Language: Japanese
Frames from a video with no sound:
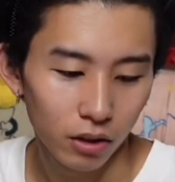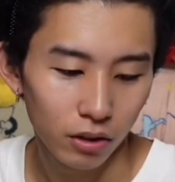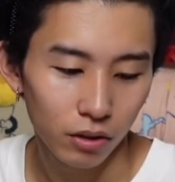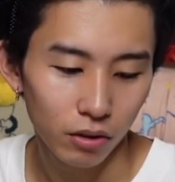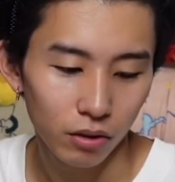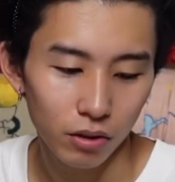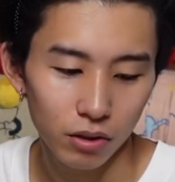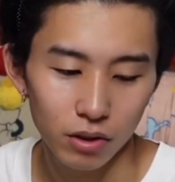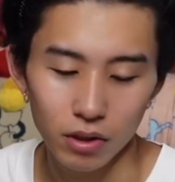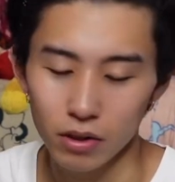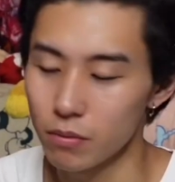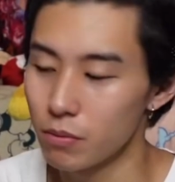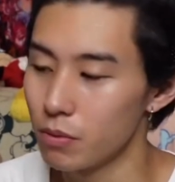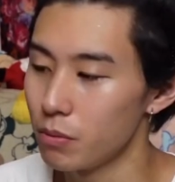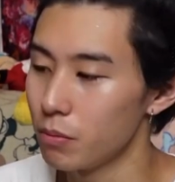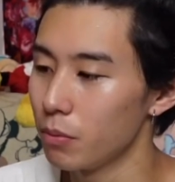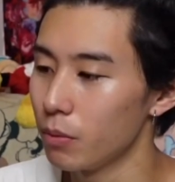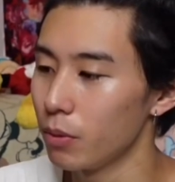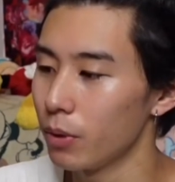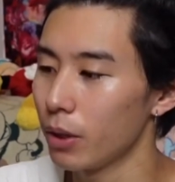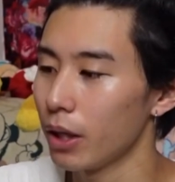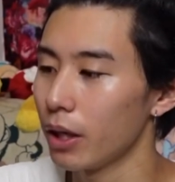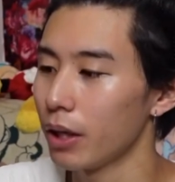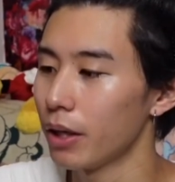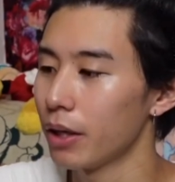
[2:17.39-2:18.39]
ちょっと自分も
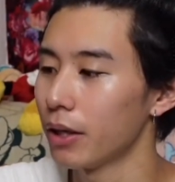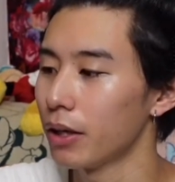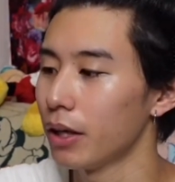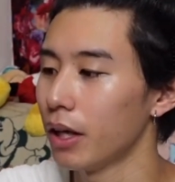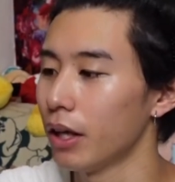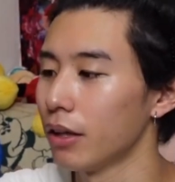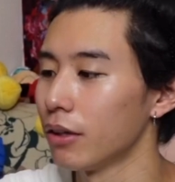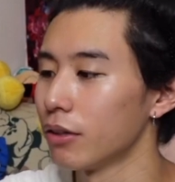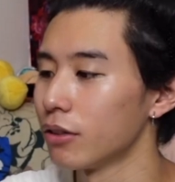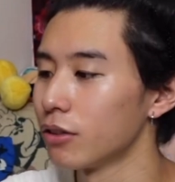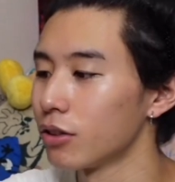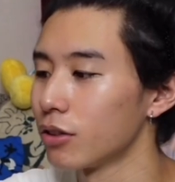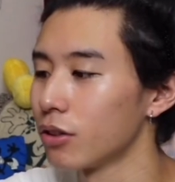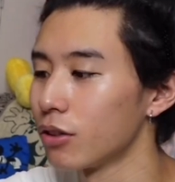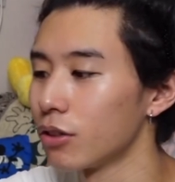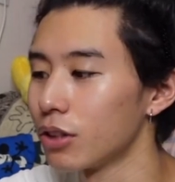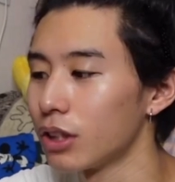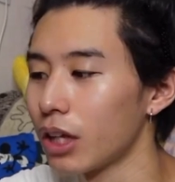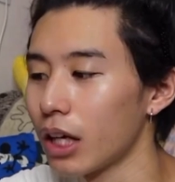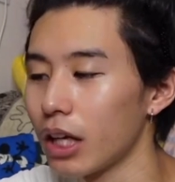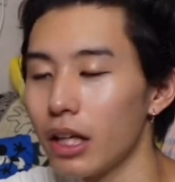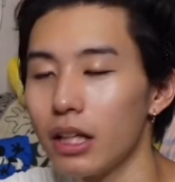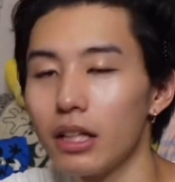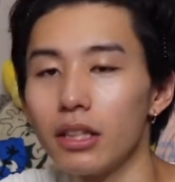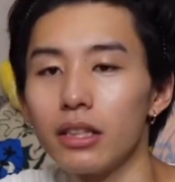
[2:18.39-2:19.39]
ねあのちょっと
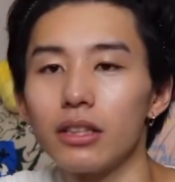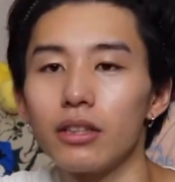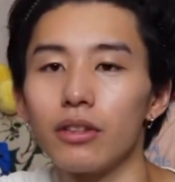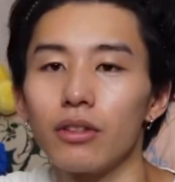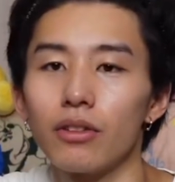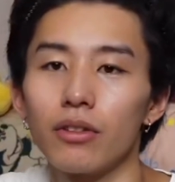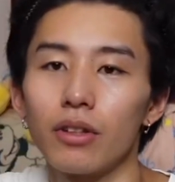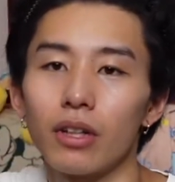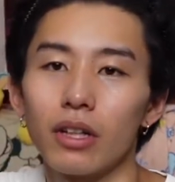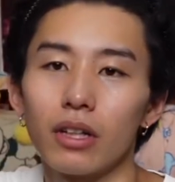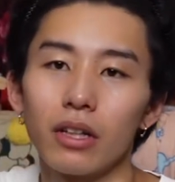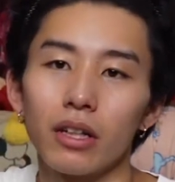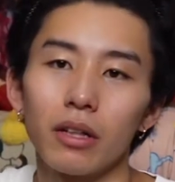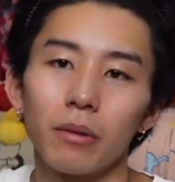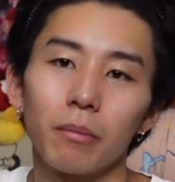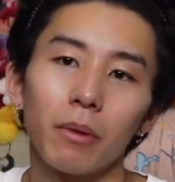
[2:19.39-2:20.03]
チャレンジというかね、